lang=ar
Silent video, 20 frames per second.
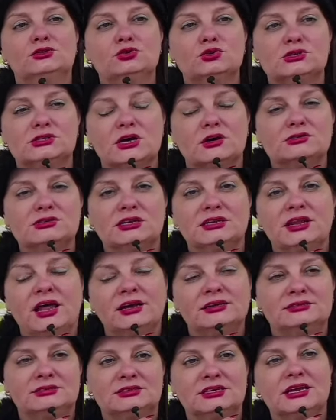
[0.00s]

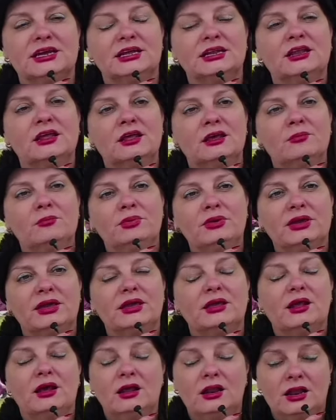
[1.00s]
2019
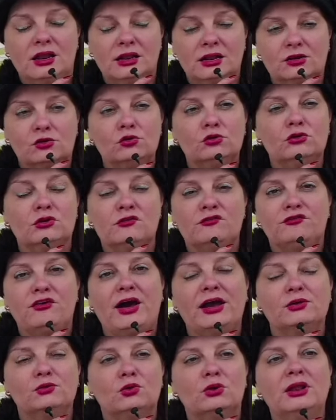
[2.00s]
بيكون
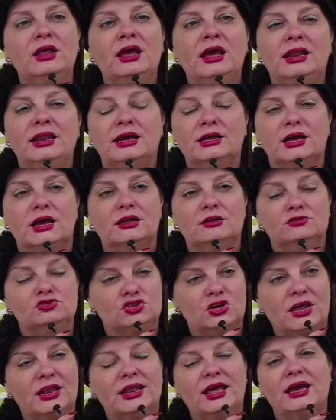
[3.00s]
الفاينل ان
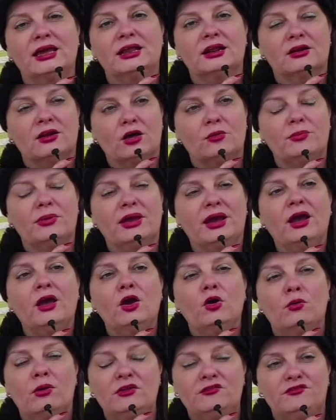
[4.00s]
شاء الله الرابح
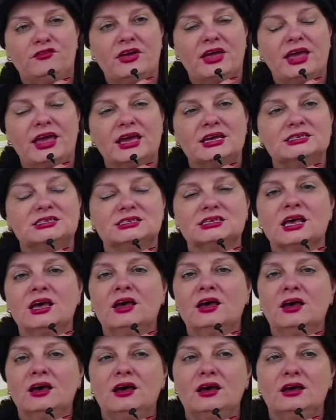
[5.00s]
والفائز
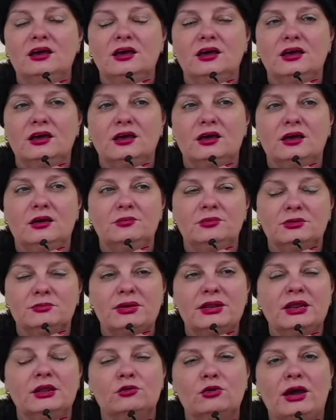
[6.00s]

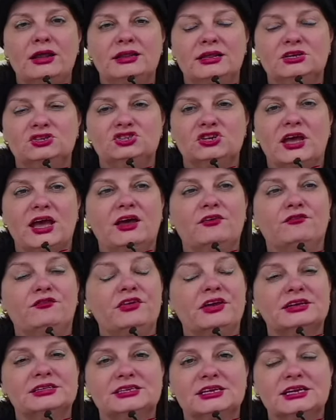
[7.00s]
بنتمنى آه، له النجاح
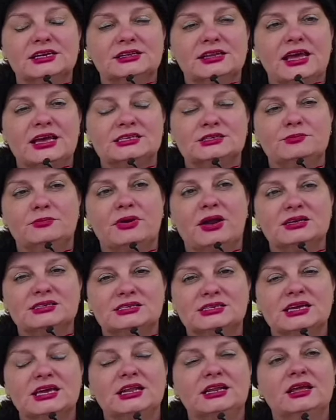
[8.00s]
في كثير ناس
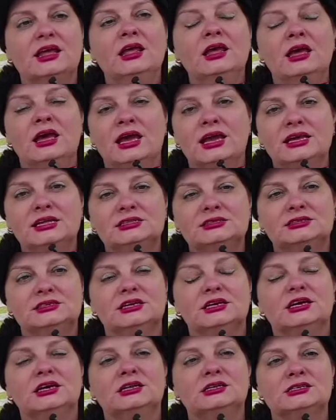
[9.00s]
برازيل
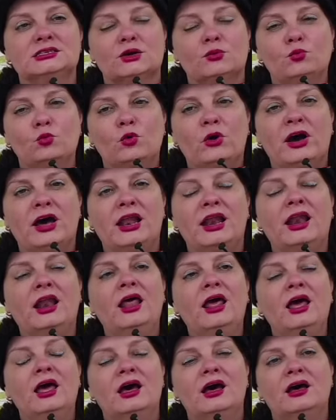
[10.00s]
انديان سموال
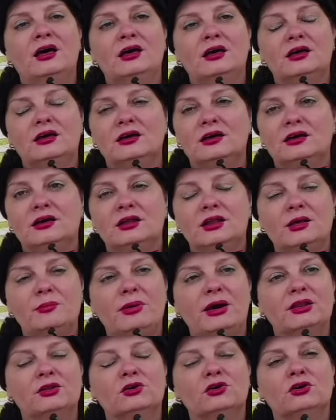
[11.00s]
آه،
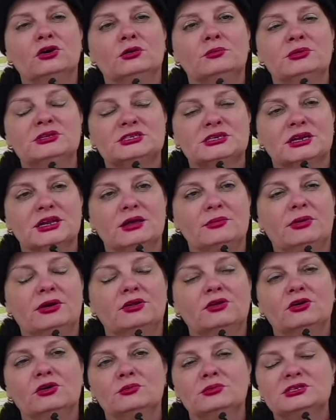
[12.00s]
لبنان مصر
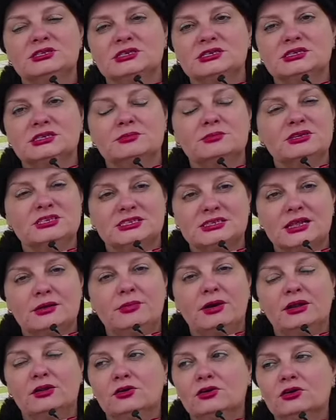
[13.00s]
لبنان مس
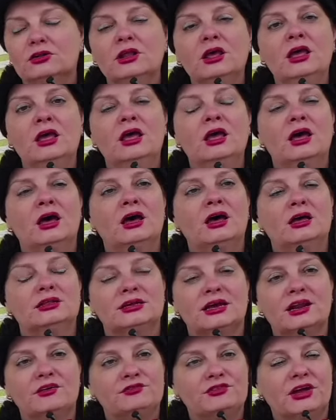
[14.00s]
لبنان آه،
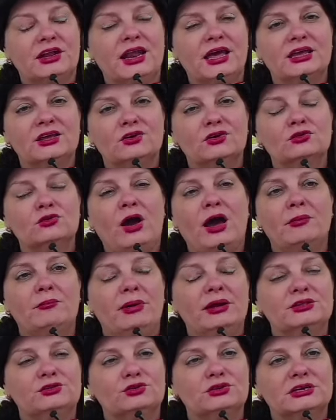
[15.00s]
تعرفت عليهم
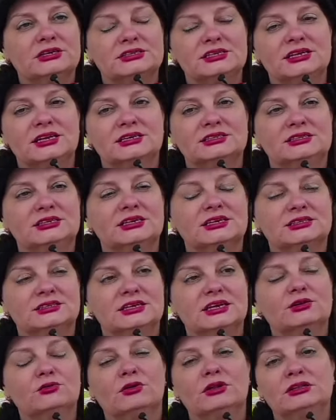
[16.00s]
وحبيتهم كثير كثير
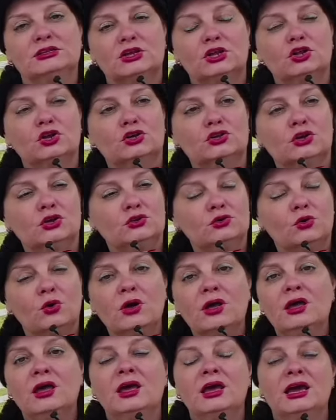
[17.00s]
كثير وقلت لهم انه
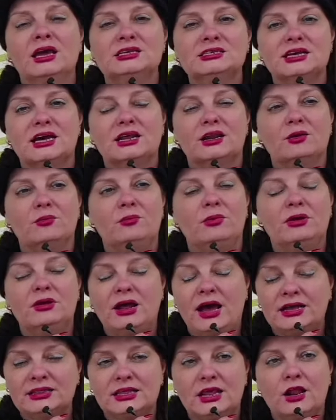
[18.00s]
اذا رب
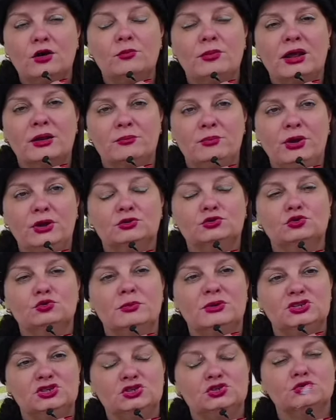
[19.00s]
حتى لو ما ربحتوا
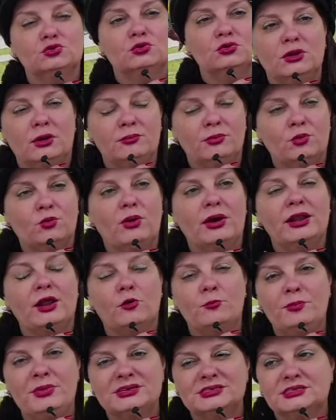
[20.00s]
ما جيتوا نمبر 1
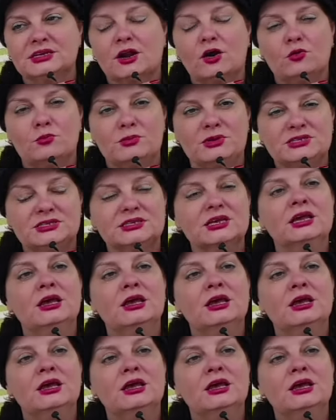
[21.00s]
او بمصر او مس